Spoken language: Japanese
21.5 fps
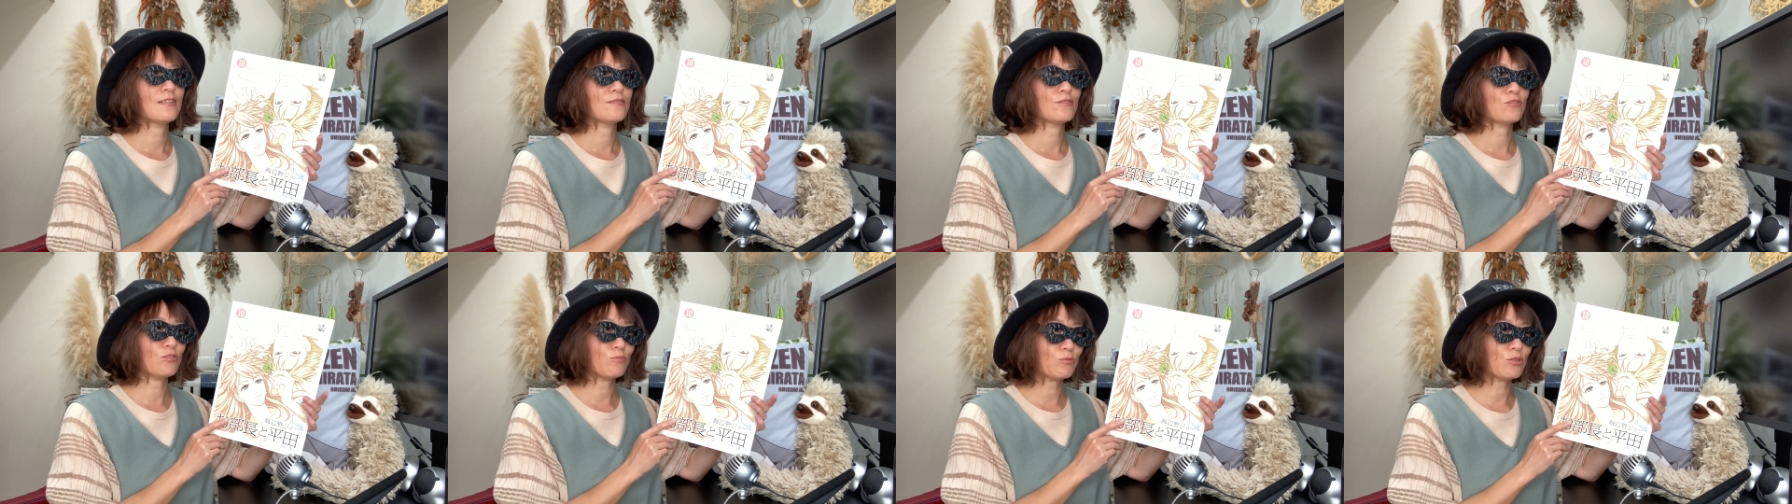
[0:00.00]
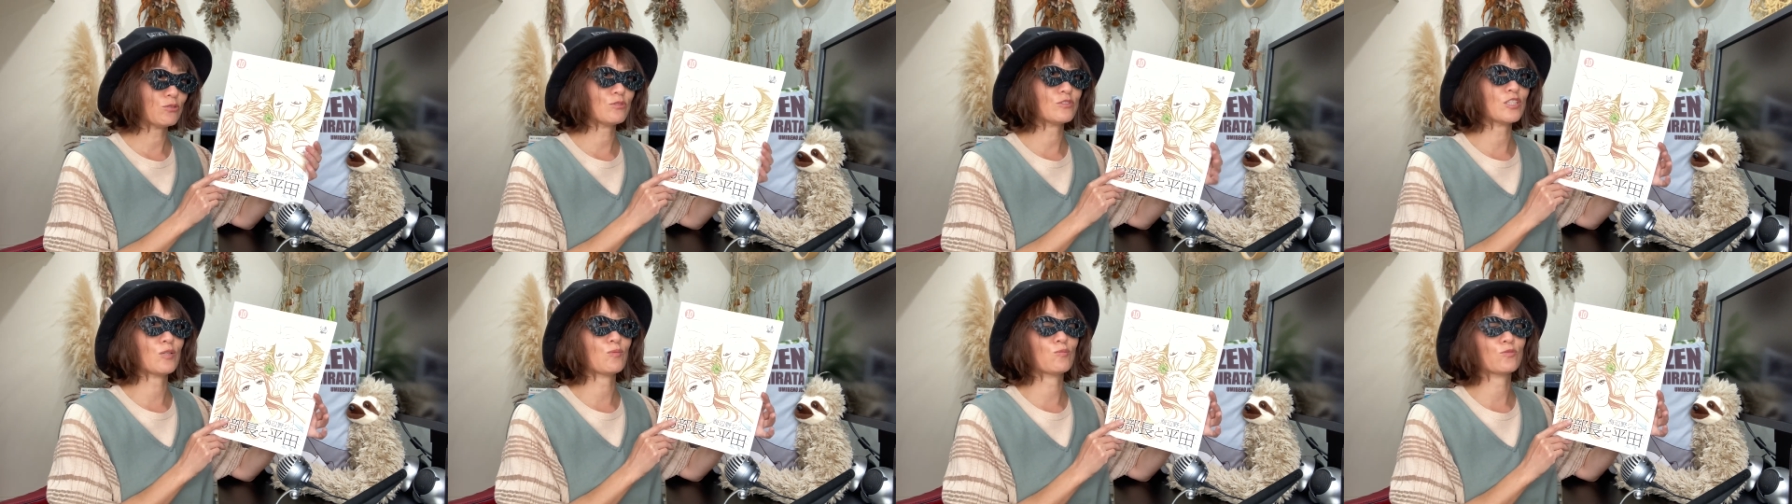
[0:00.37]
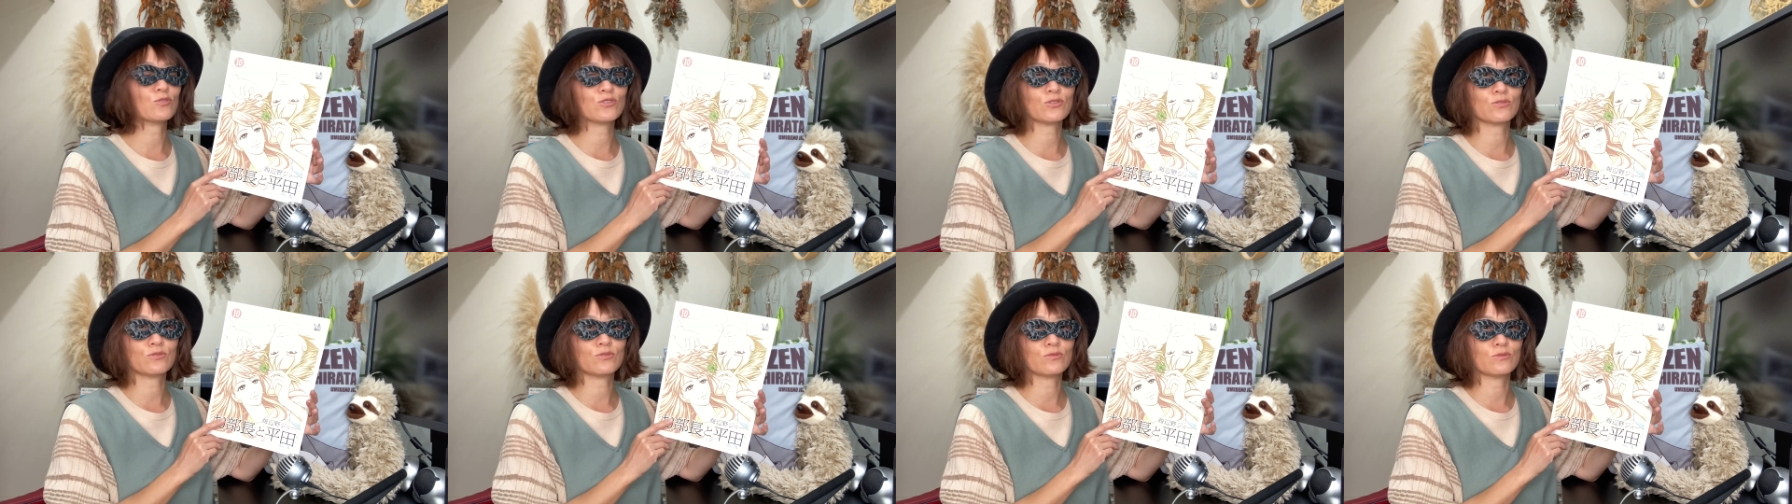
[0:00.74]
読み放題もも
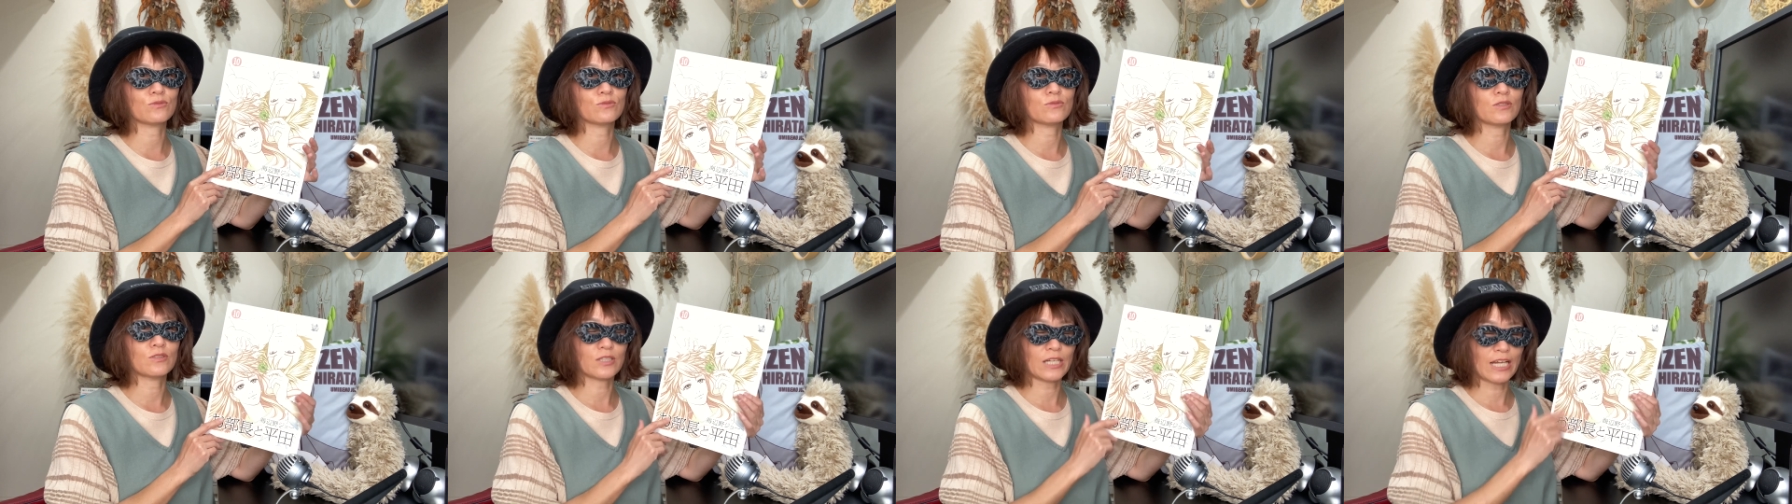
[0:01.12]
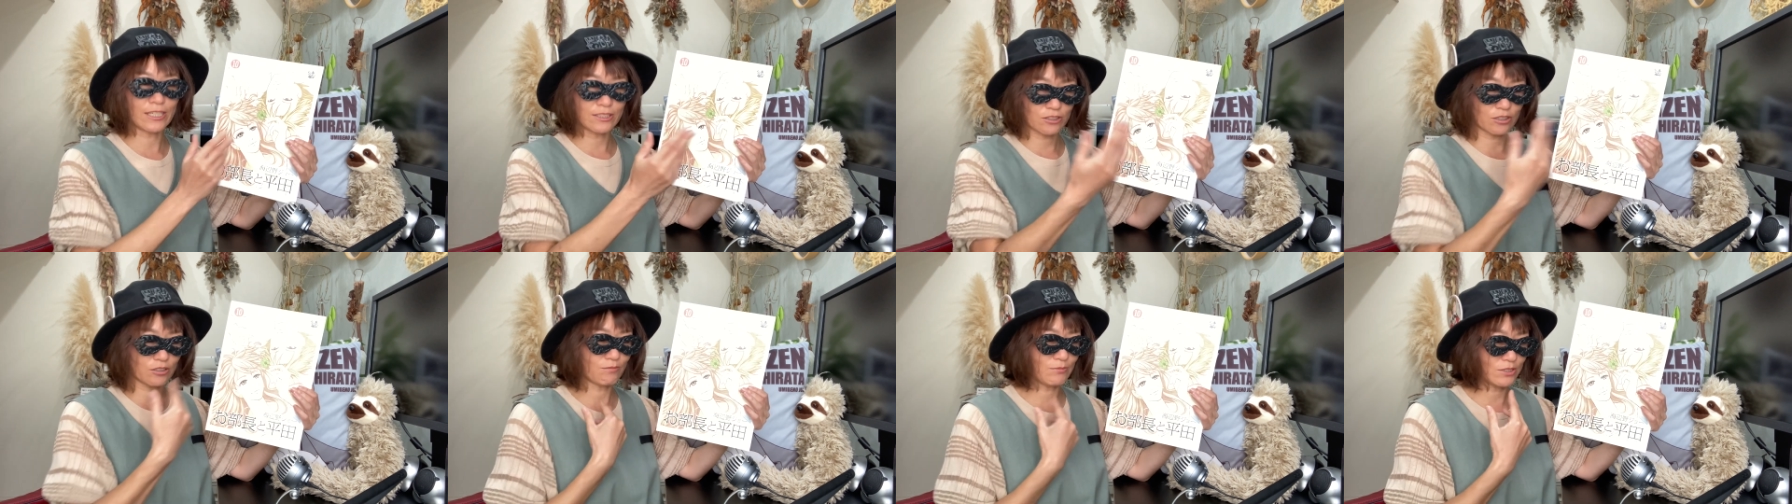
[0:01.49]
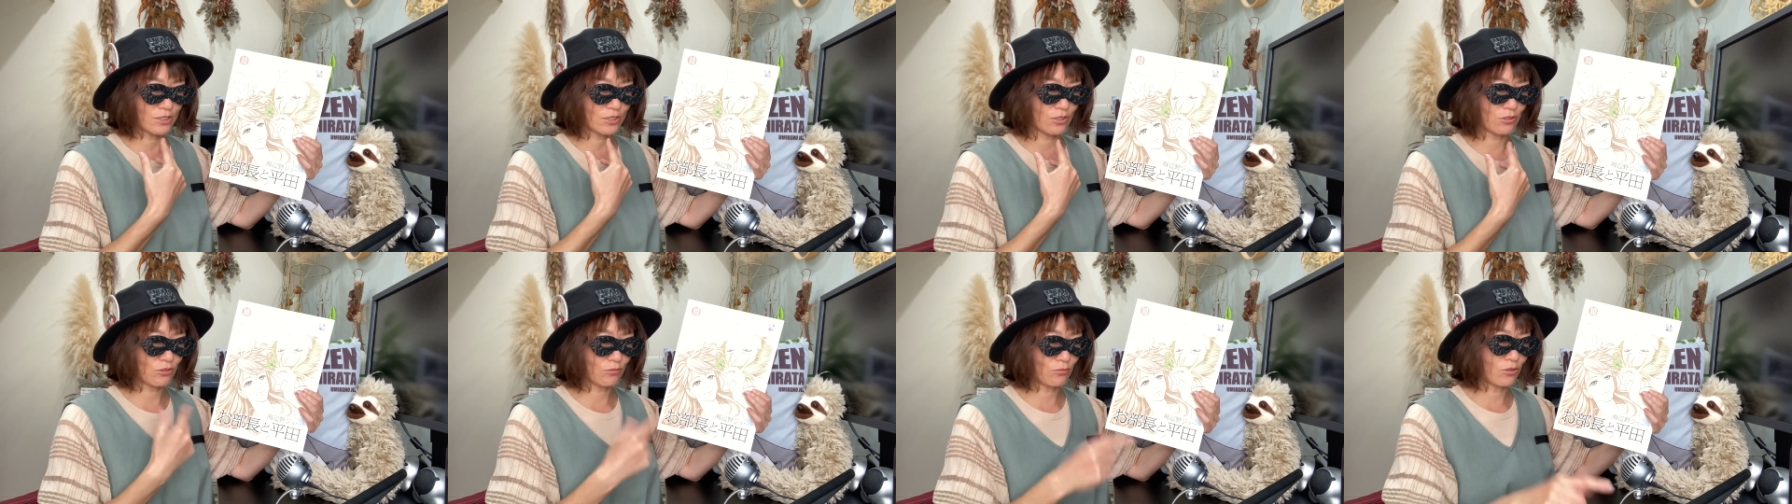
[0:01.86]
ちろん入ってきま
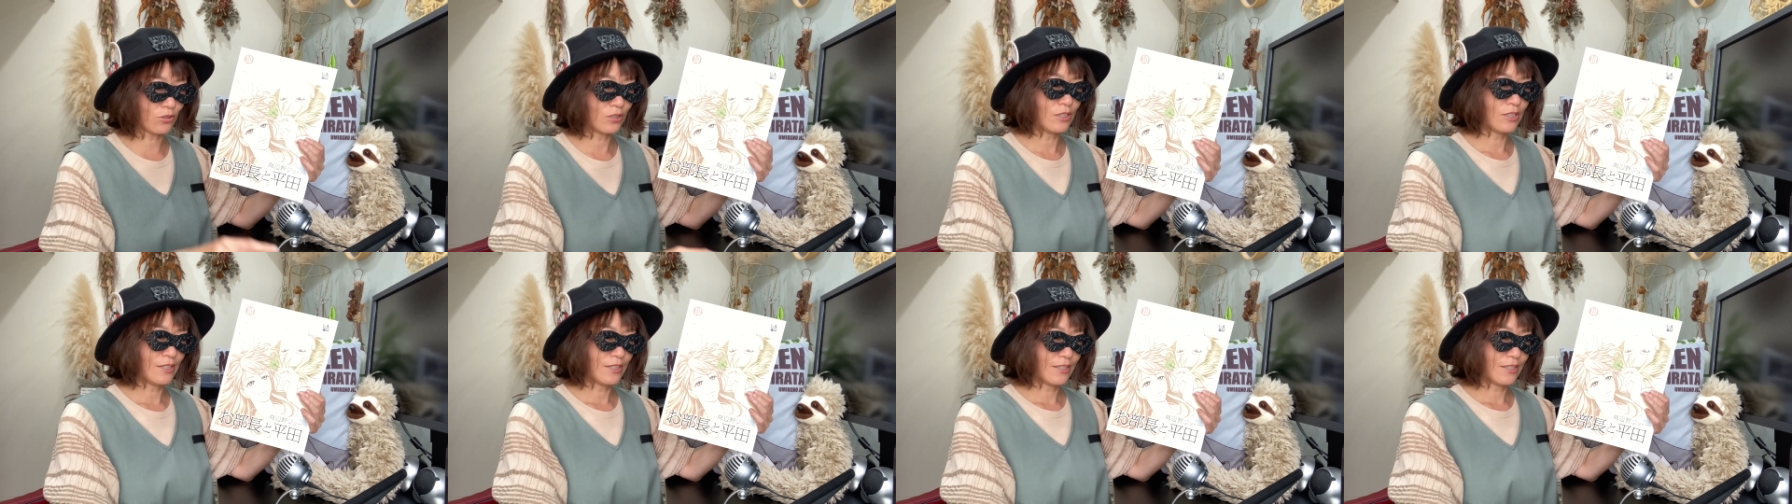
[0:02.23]
すけども